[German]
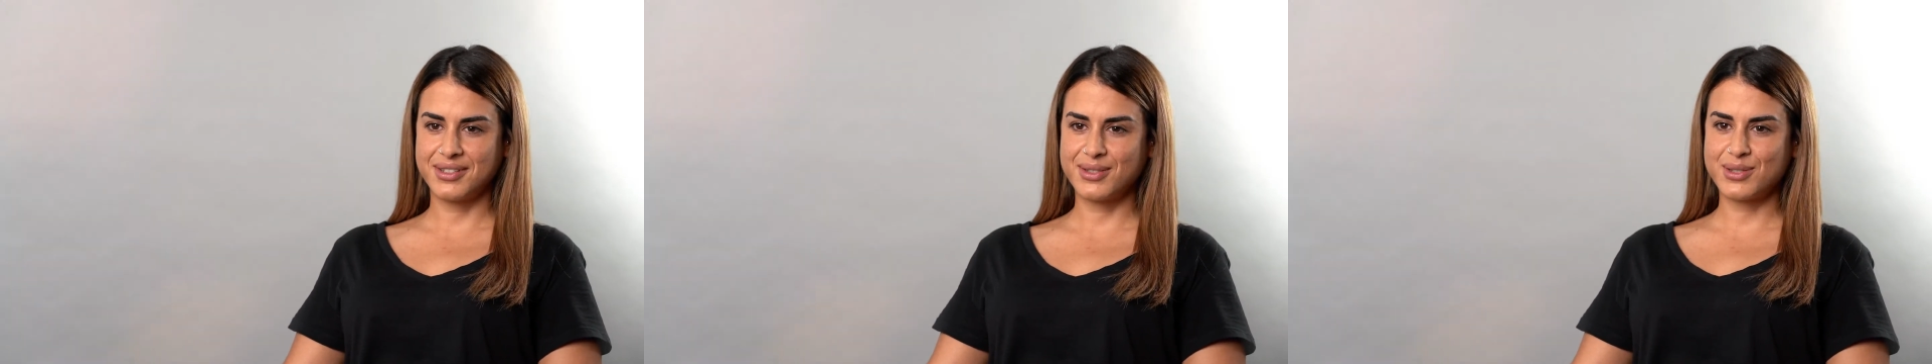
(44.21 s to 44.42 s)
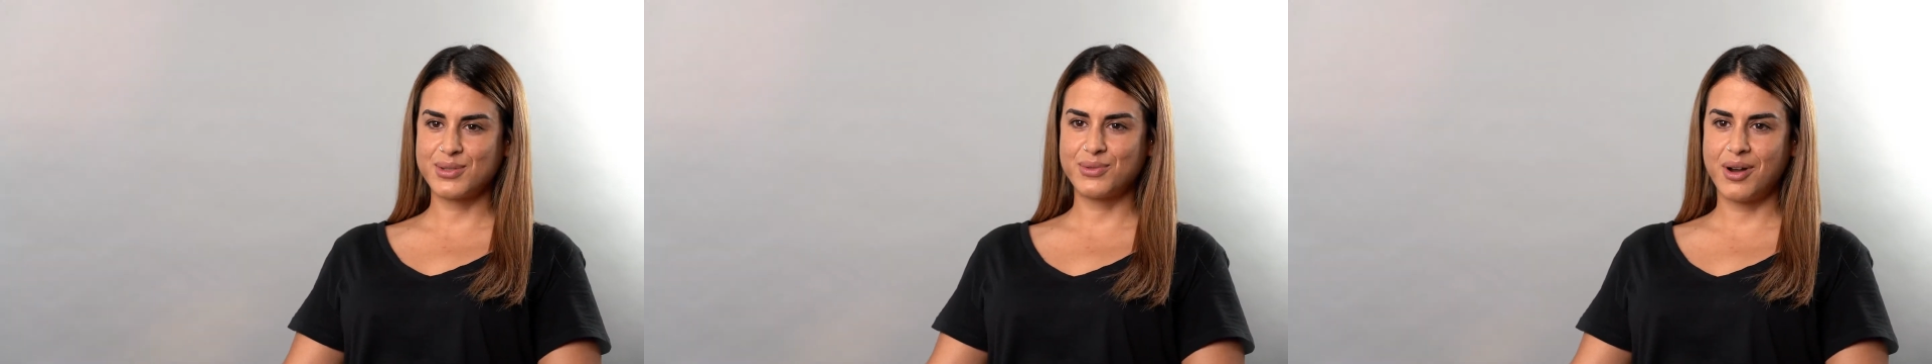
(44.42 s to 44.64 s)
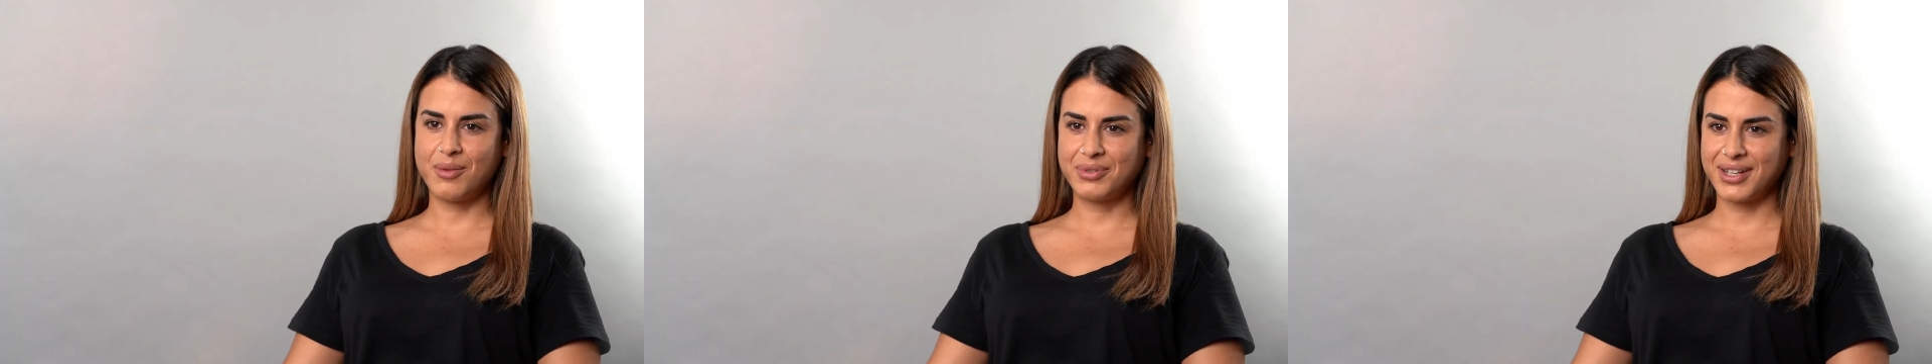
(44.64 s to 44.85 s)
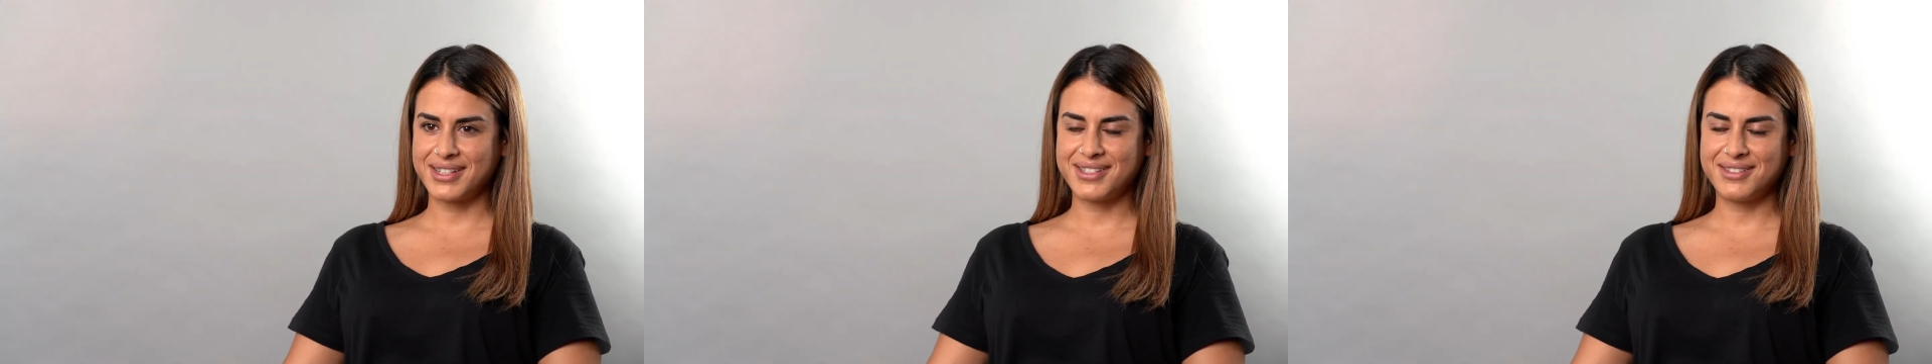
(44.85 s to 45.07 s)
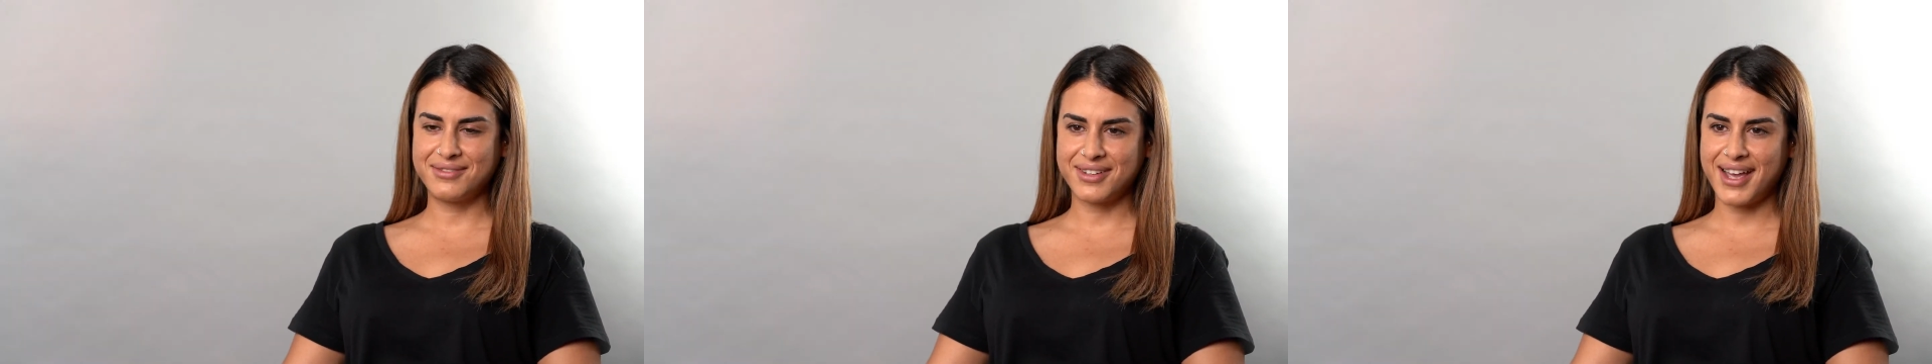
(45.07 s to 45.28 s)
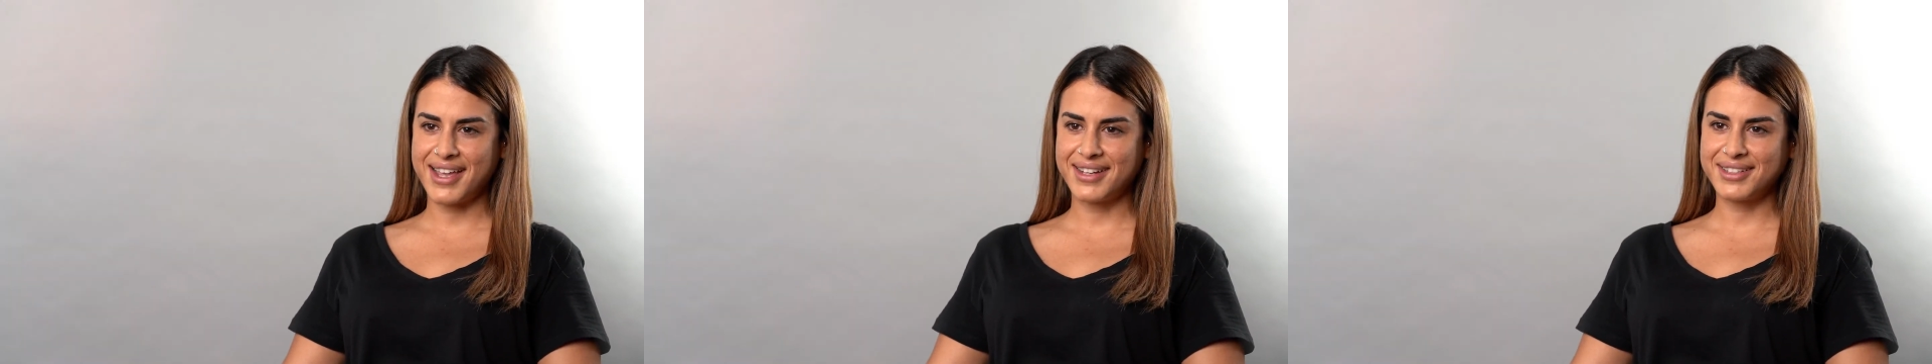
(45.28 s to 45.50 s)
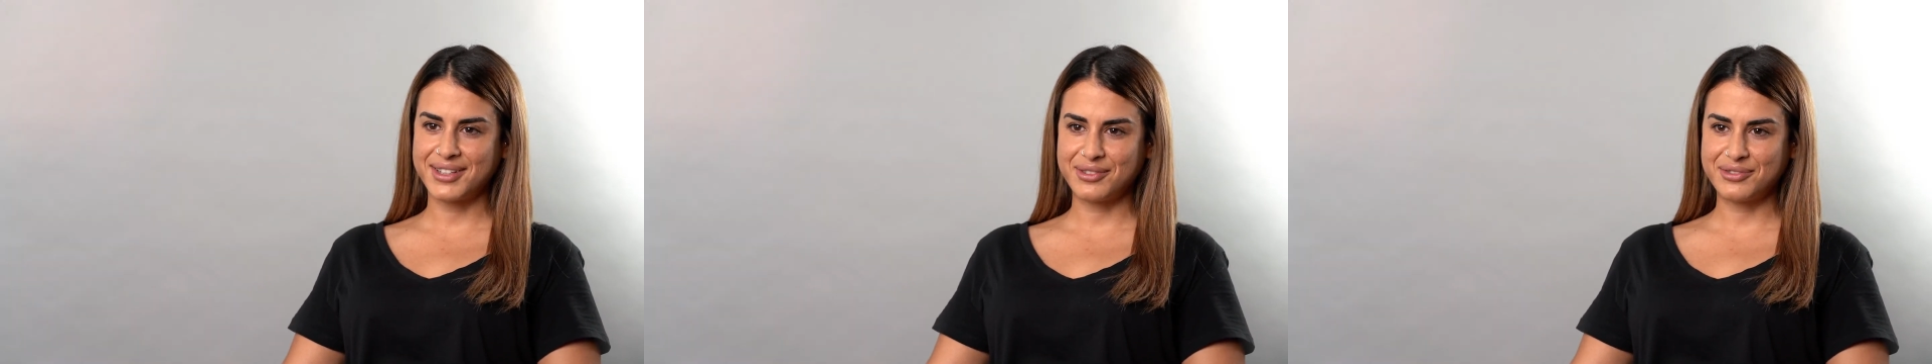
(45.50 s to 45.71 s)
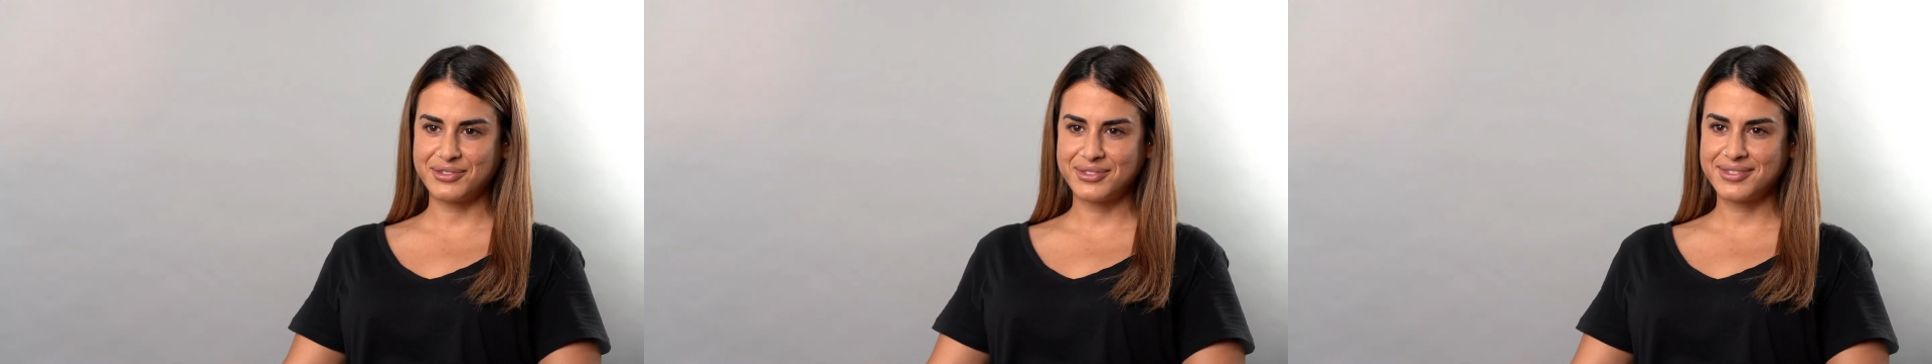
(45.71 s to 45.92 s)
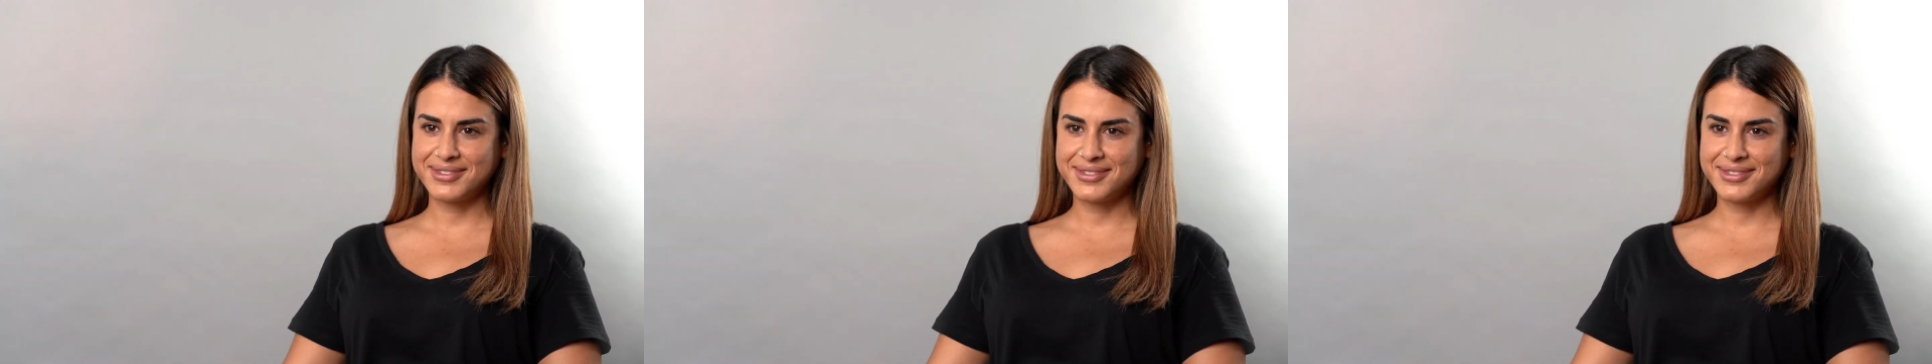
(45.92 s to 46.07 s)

hin zu operativen Eingriffen.